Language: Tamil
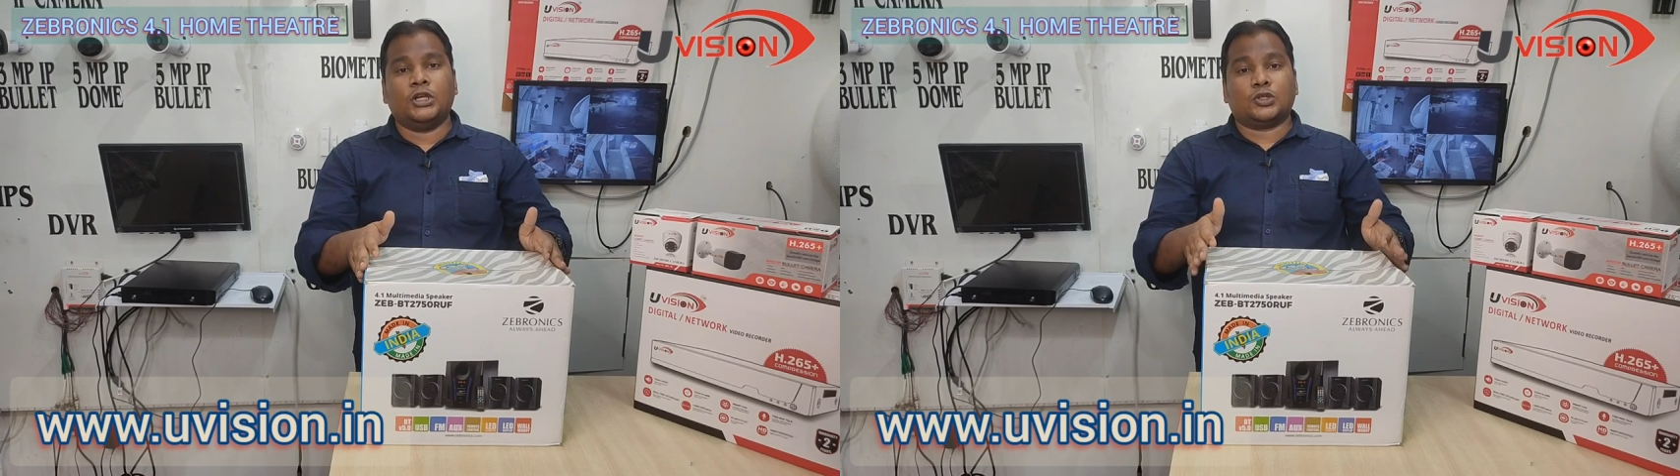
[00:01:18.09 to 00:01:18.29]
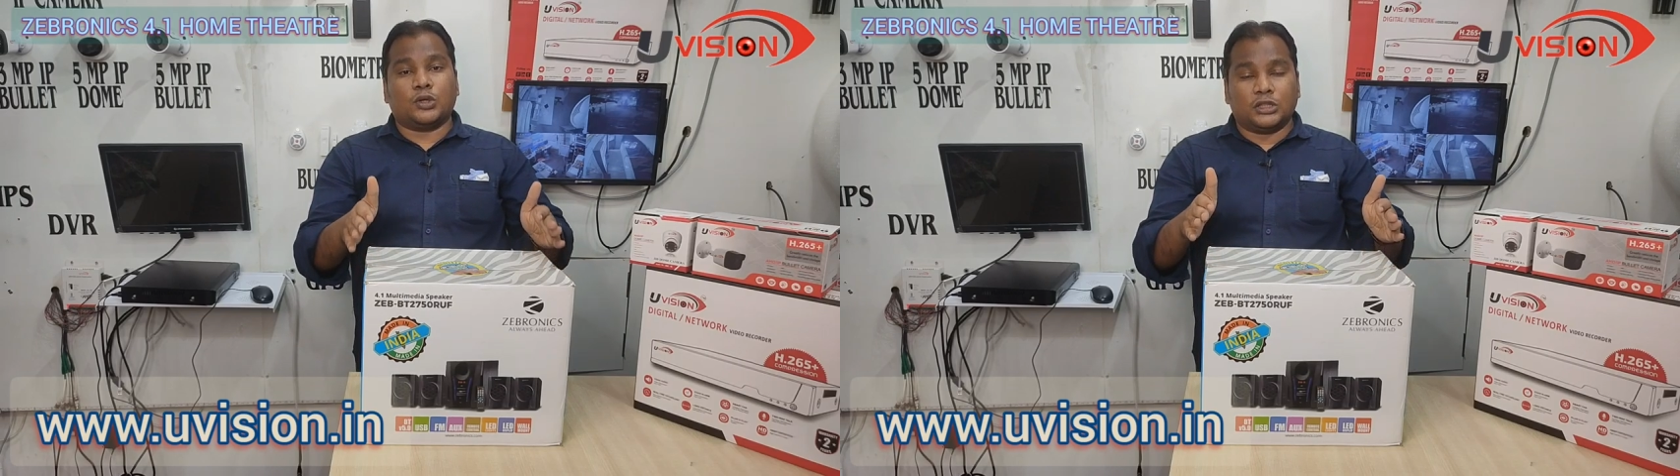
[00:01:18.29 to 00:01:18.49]

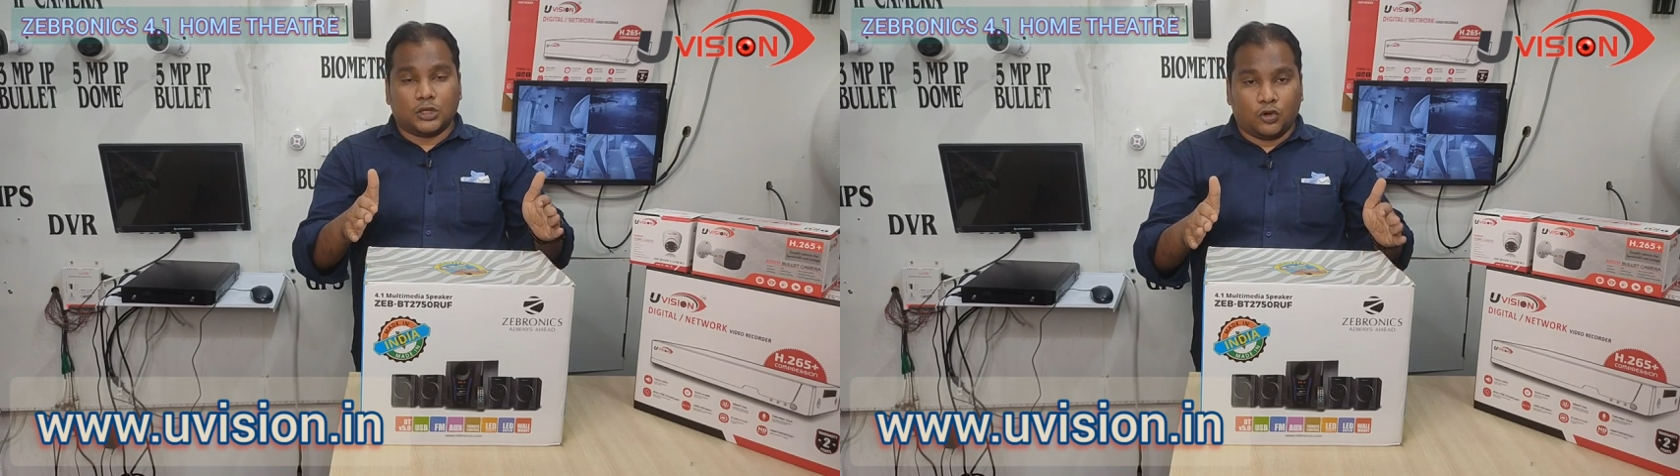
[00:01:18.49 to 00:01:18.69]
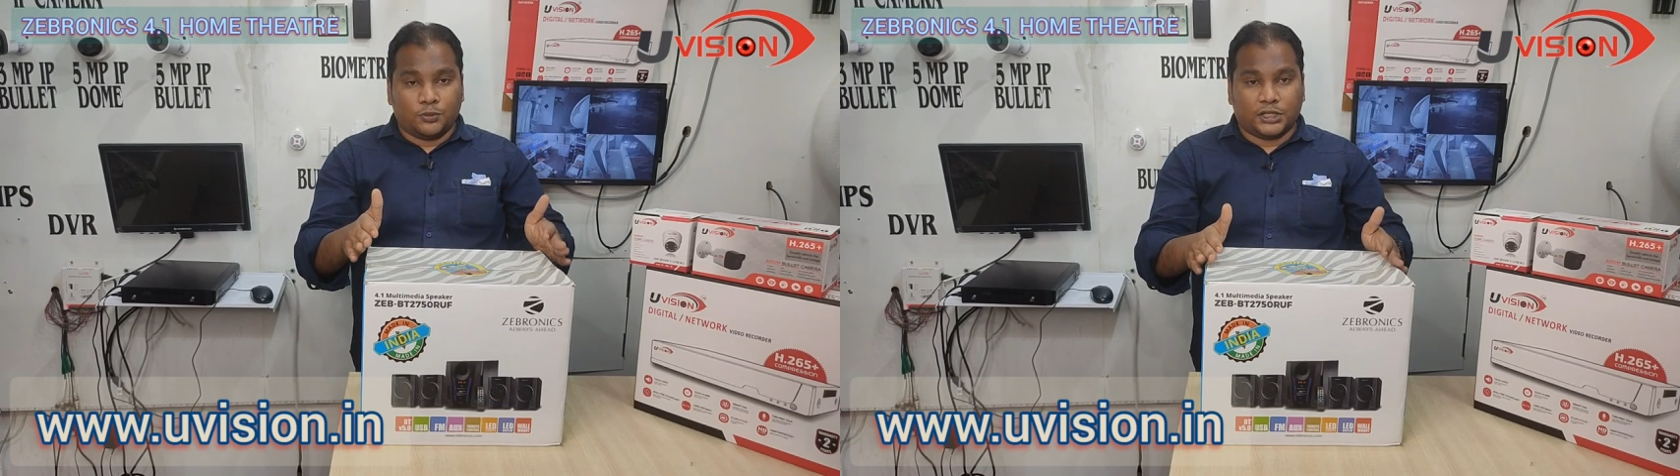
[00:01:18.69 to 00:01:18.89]
ஸோ இந்த
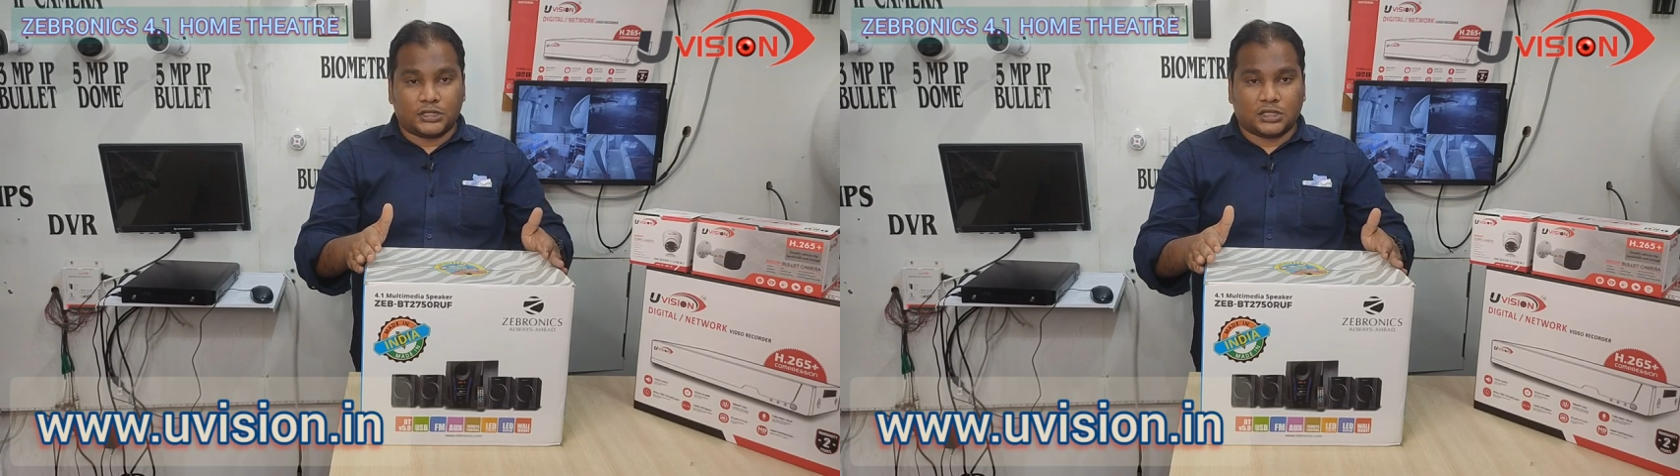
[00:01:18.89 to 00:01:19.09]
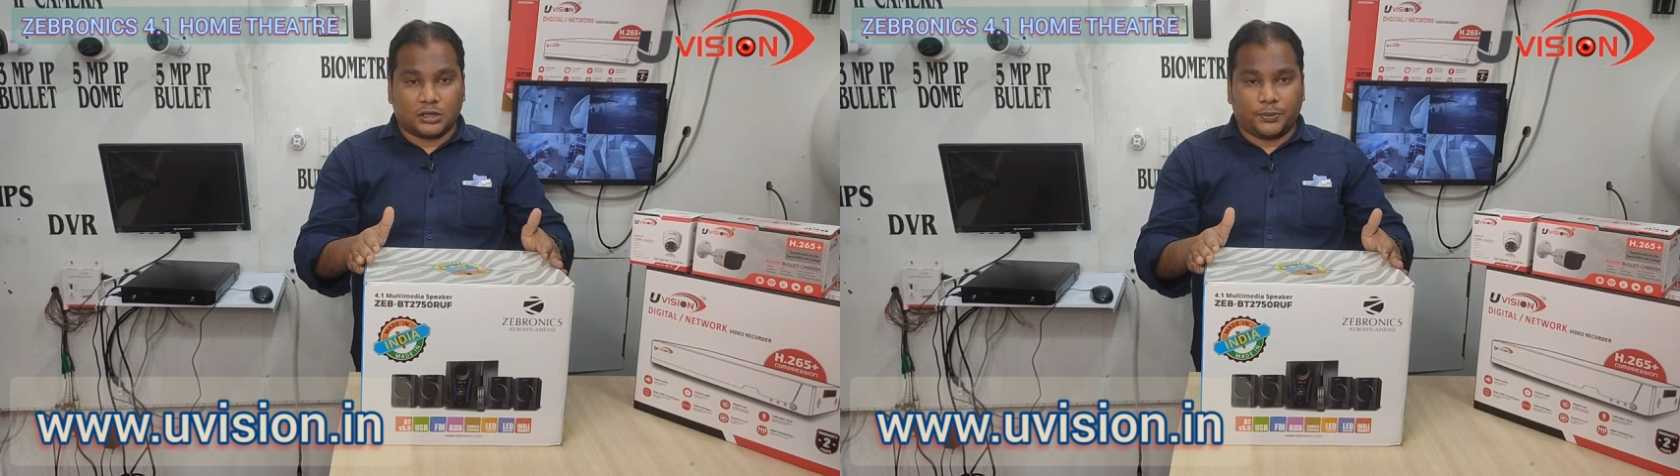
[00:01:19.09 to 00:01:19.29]
ஹோம்
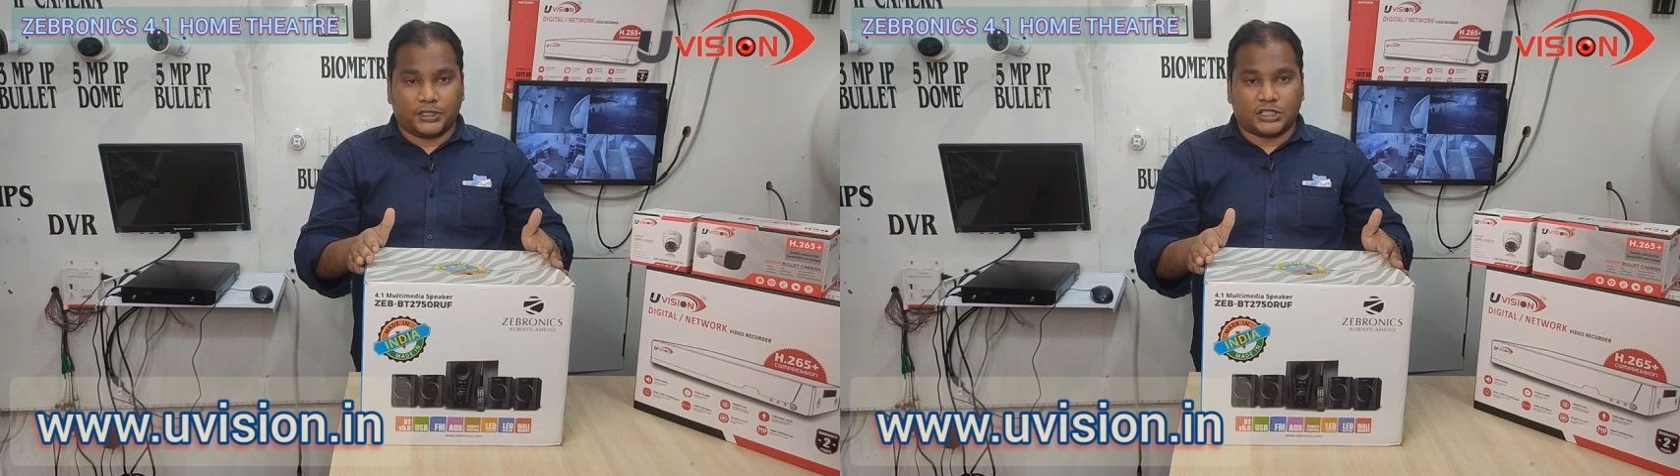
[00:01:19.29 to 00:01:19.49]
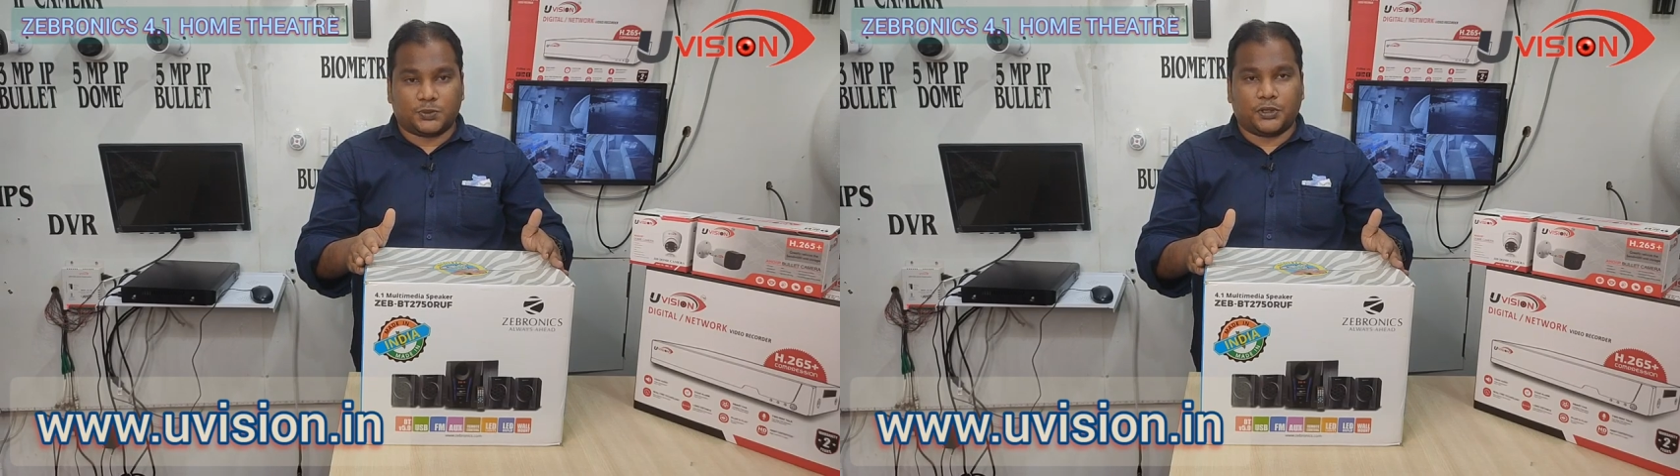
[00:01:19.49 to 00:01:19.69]
தியேட்டர்ஸ் நீங்க
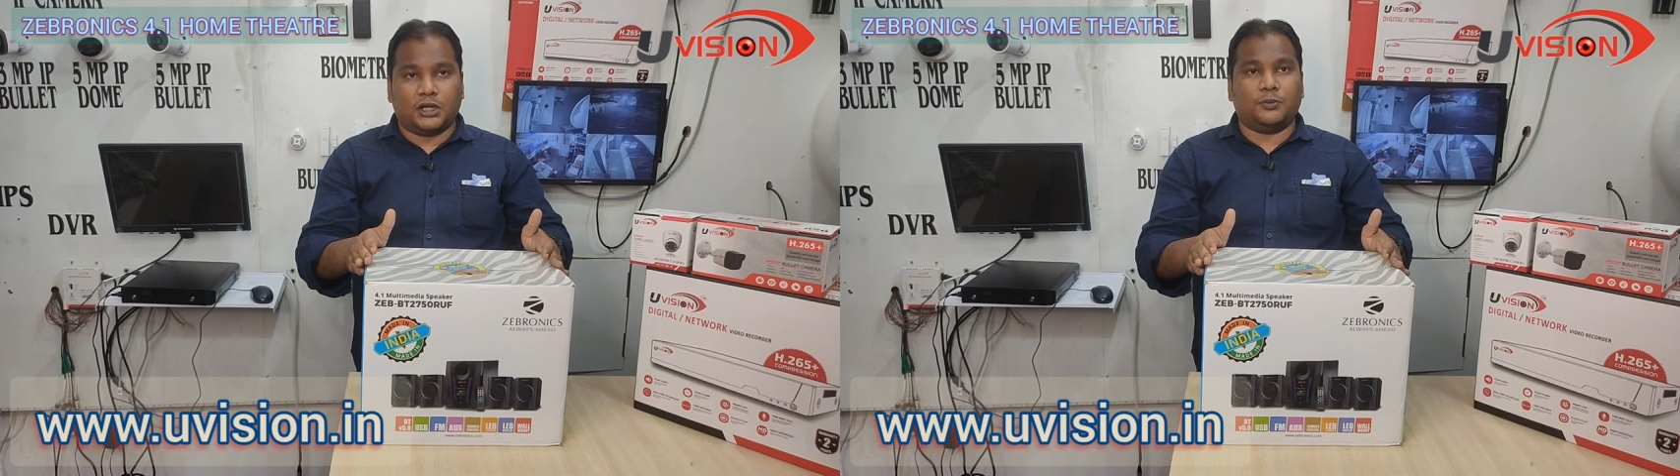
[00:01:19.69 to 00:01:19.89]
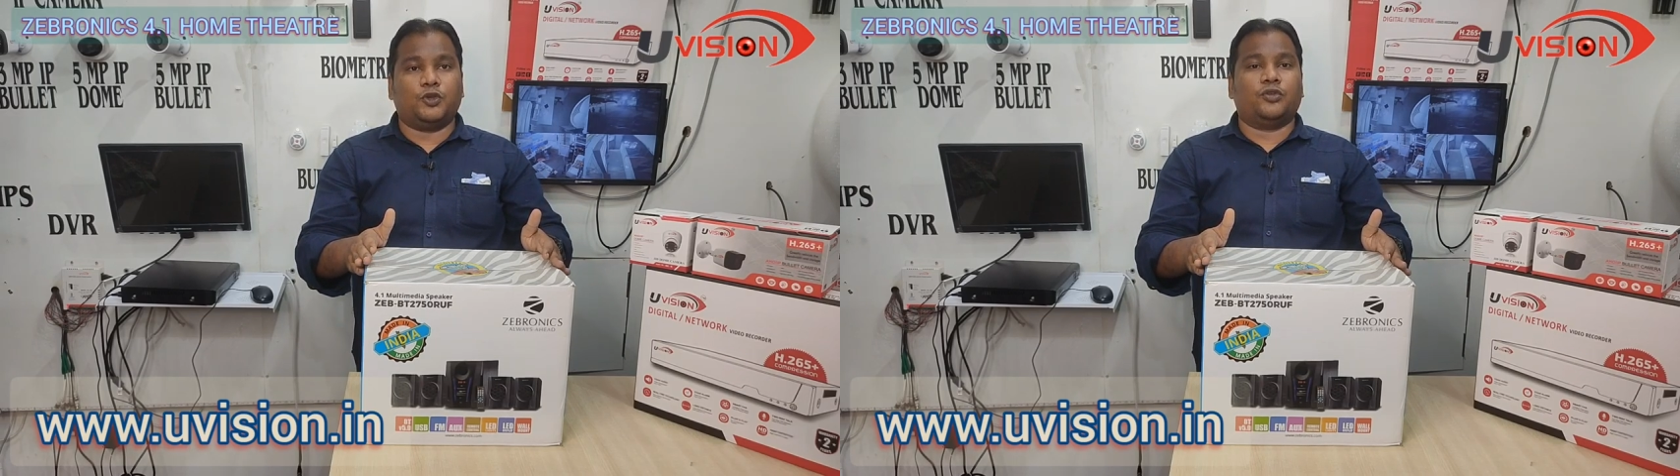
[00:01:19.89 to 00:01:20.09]
பர்ச்சேஸ் பண்ணா நம்ம